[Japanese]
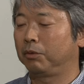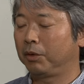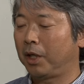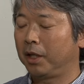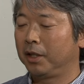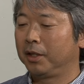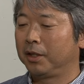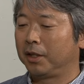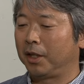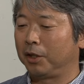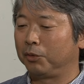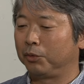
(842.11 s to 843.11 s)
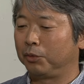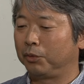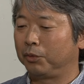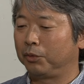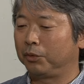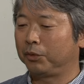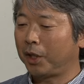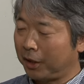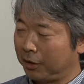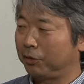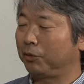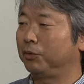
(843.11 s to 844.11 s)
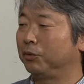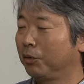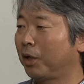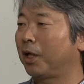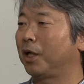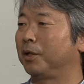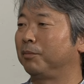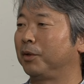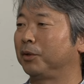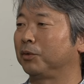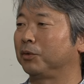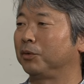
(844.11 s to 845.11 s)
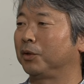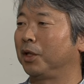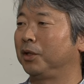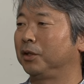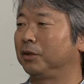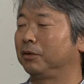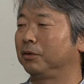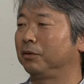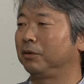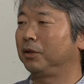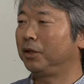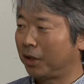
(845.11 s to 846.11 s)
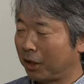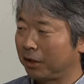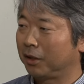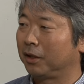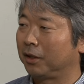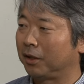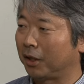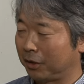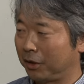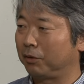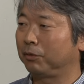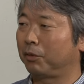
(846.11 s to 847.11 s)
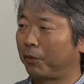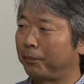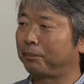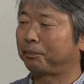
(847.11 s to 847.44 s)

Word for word: ころがないというのが一つの現実になってると。